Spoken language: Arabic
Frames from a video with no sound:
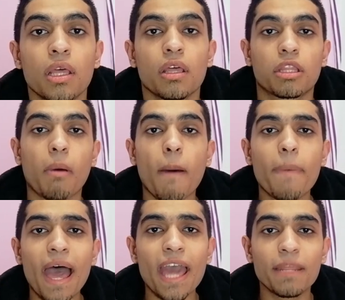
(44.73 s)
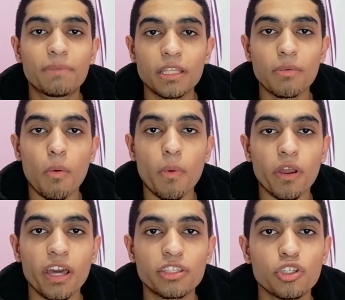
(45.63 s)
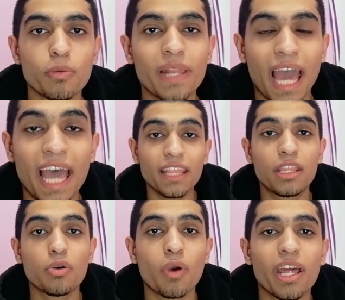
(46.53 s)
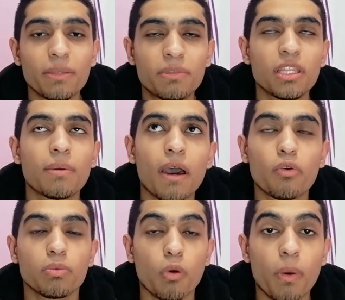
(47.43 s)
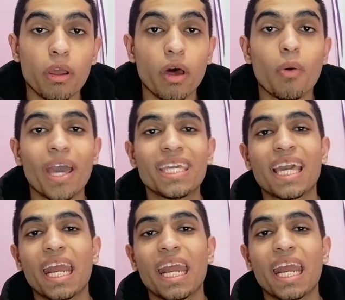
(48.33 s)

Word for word: طبعا بقى هنبتدي بمباراة يوم الحد وهنبتدي بأول مباراة وهي